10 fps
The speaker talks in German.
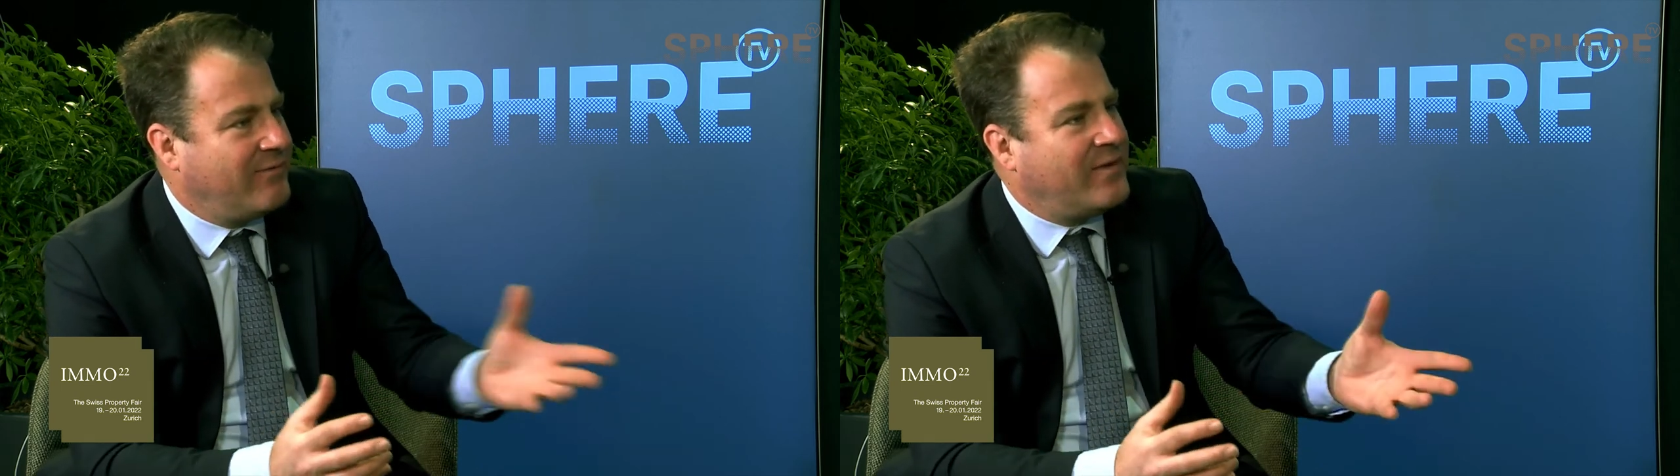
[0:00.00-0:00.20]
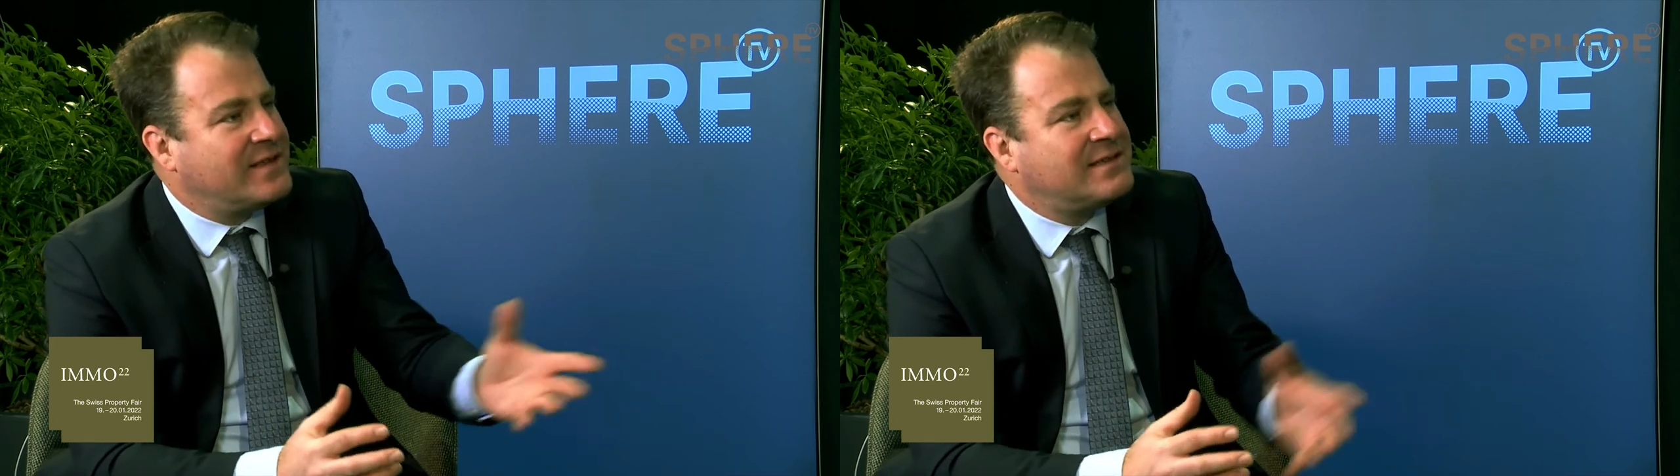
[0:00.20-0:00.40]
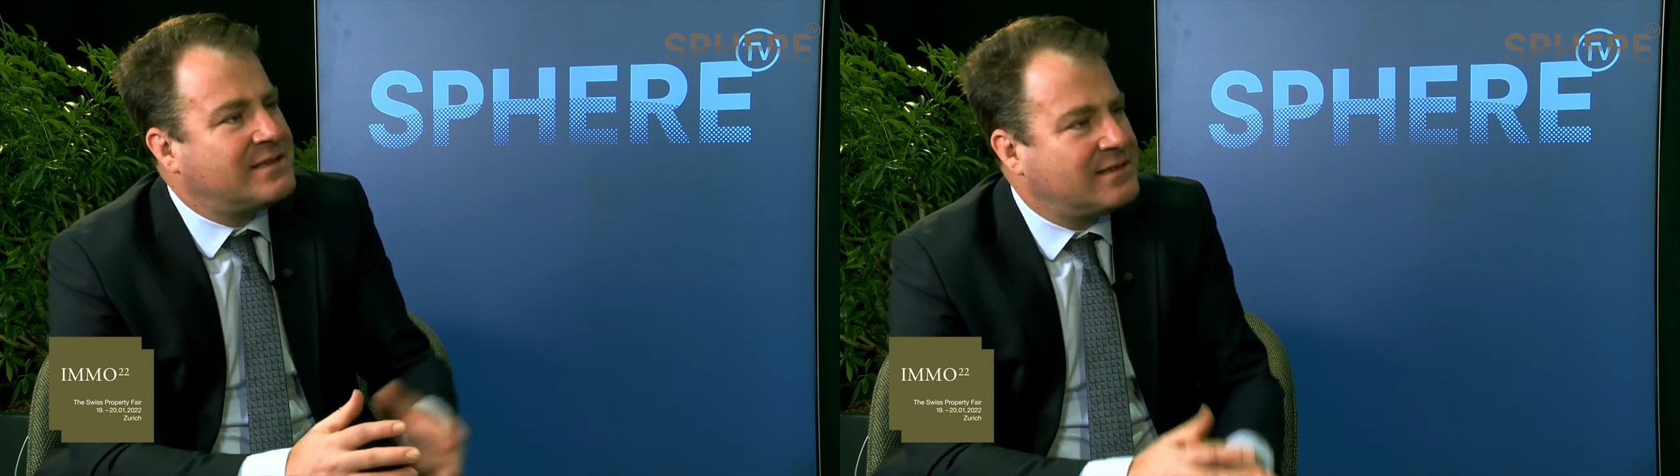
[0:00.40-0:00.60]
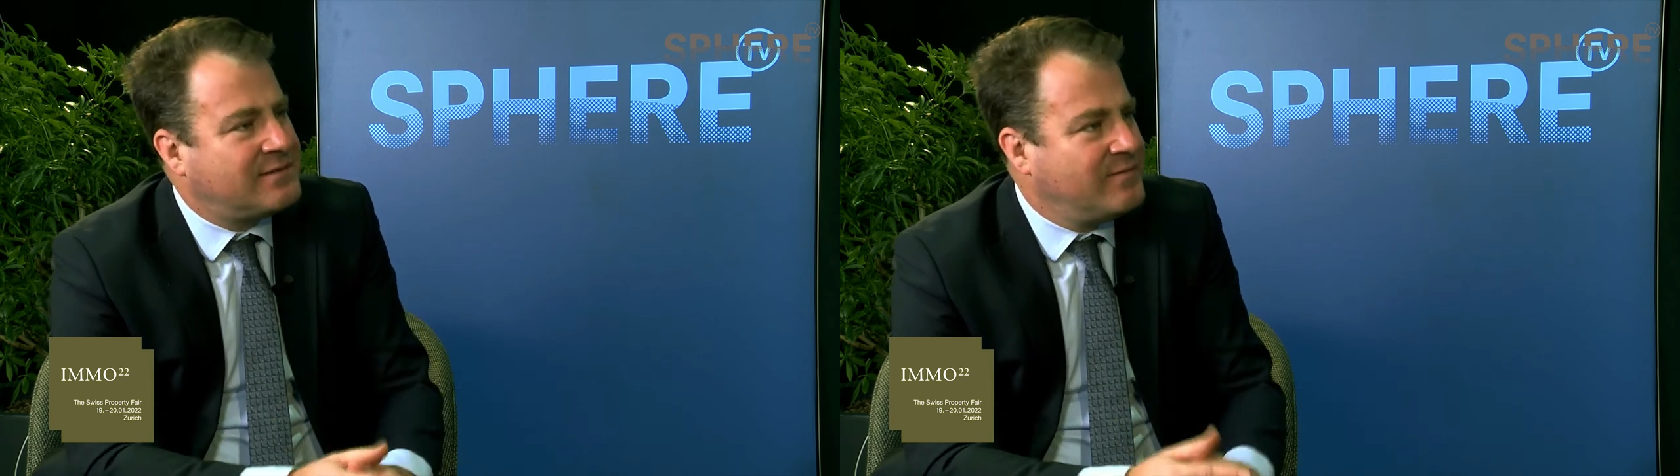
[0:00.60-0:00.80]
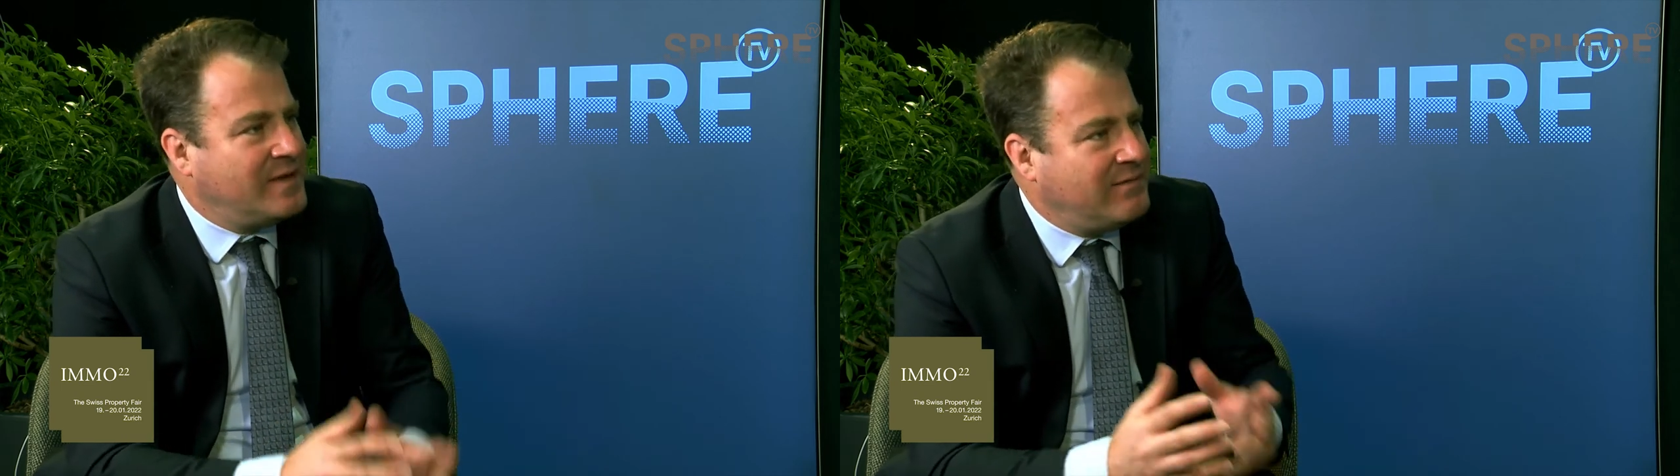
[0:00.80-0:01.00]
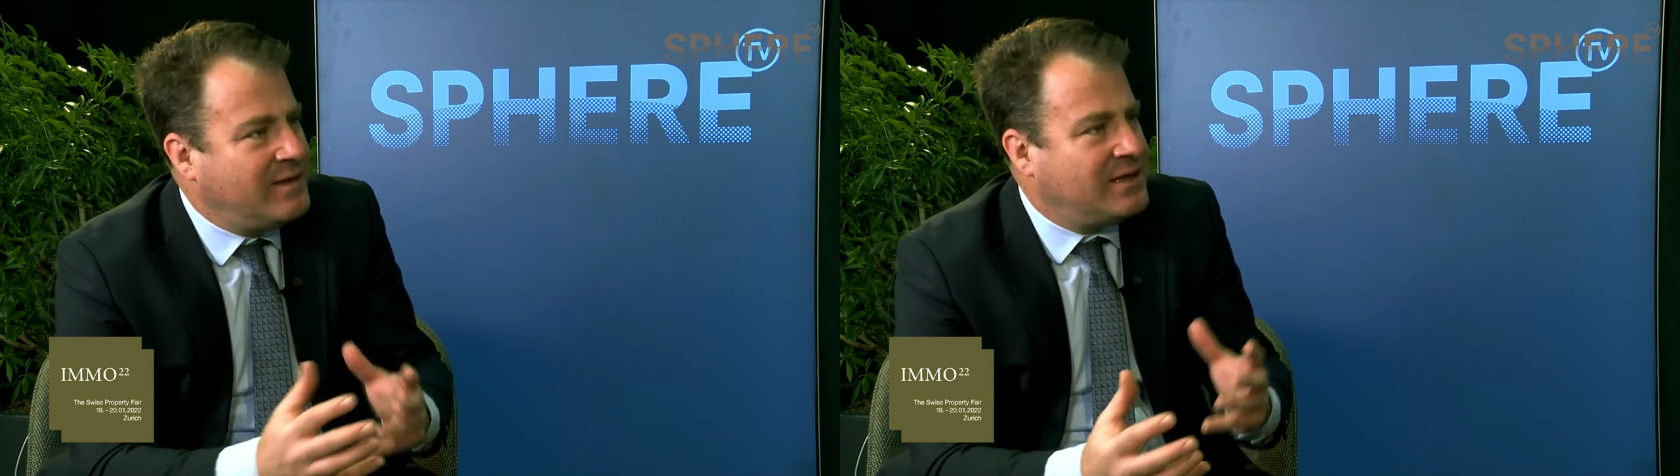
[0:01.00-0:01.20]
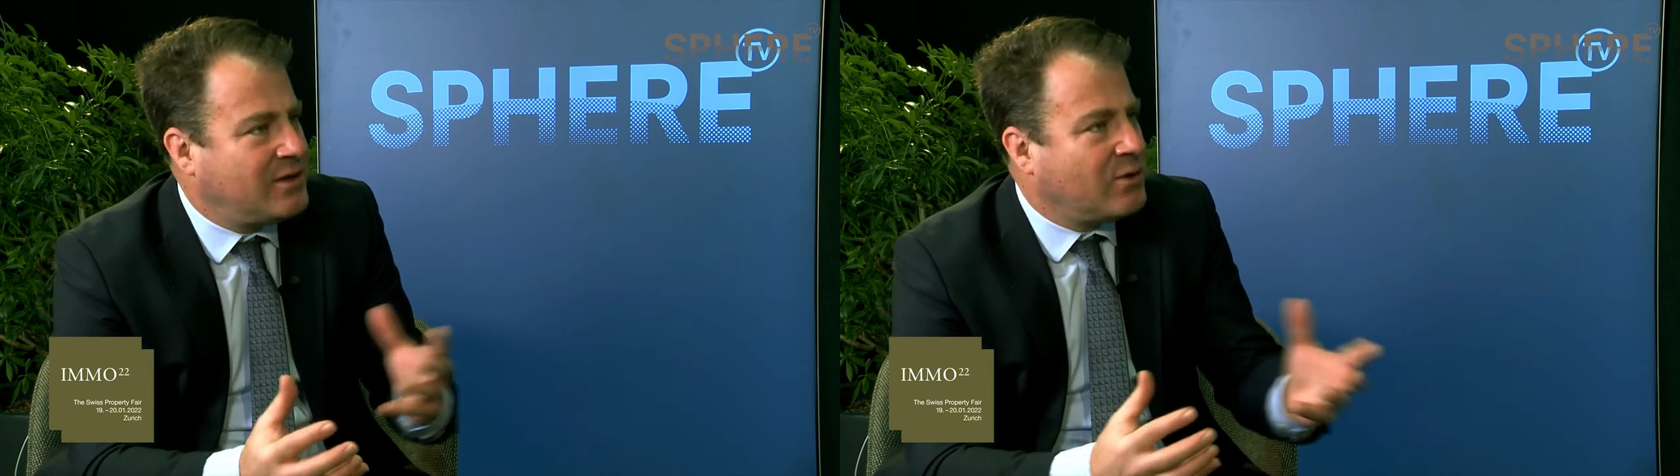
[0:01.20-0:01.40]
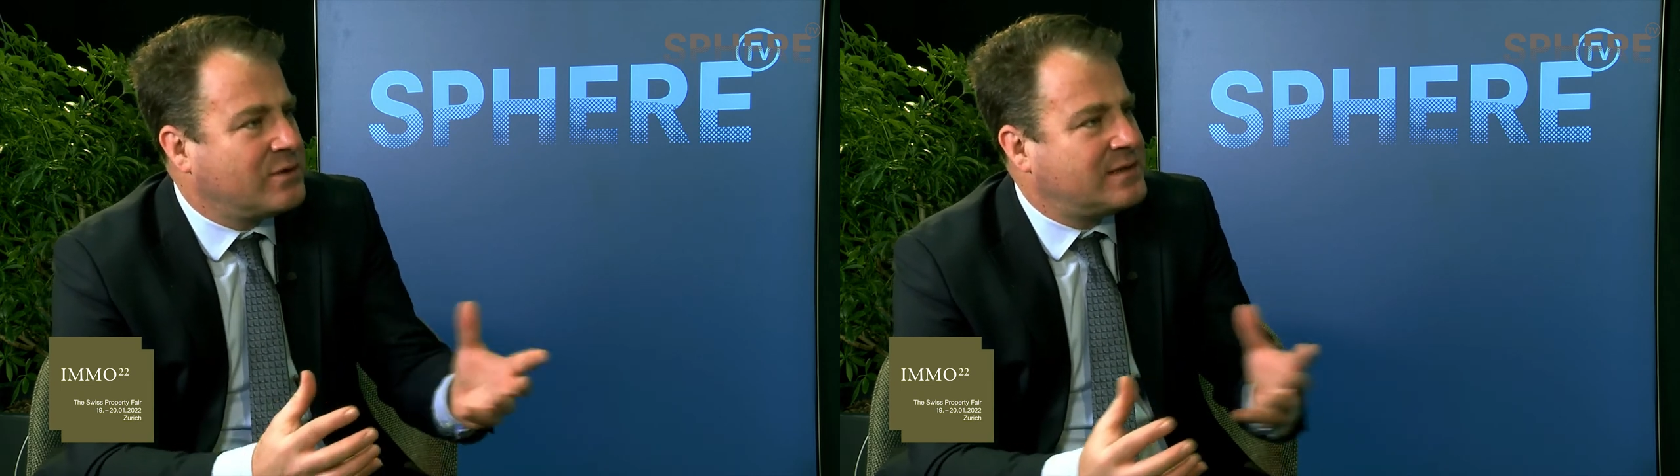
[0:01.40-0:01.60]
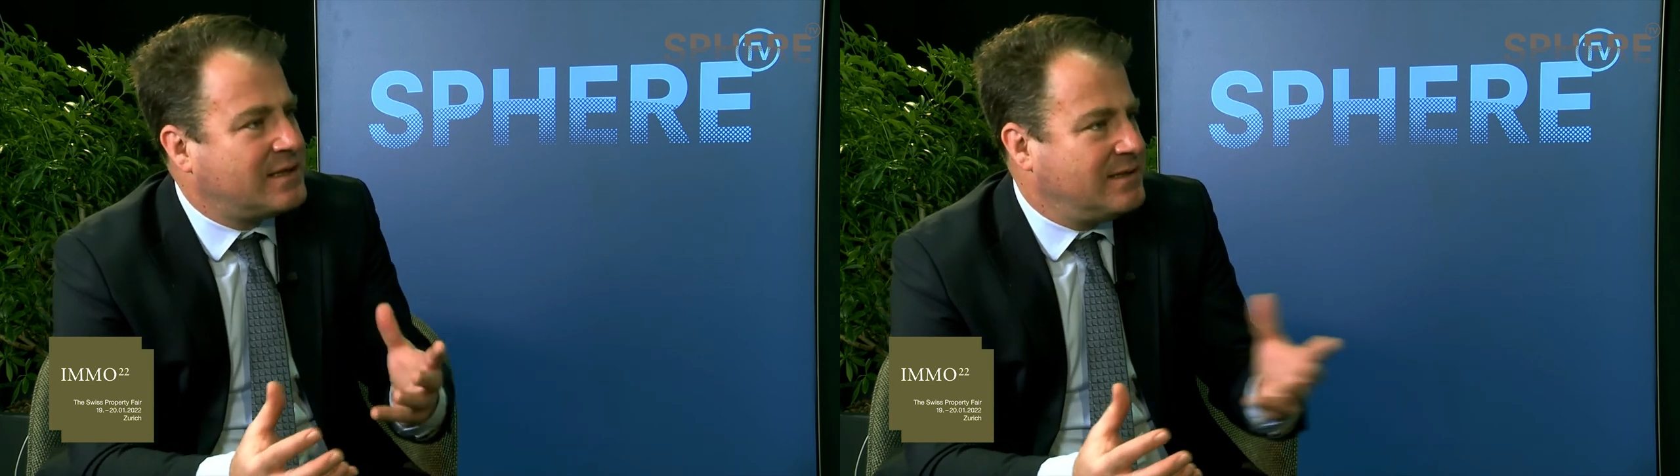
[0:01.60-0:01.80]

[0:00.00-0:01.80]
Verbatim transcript: Was ist das? Wie, wie groß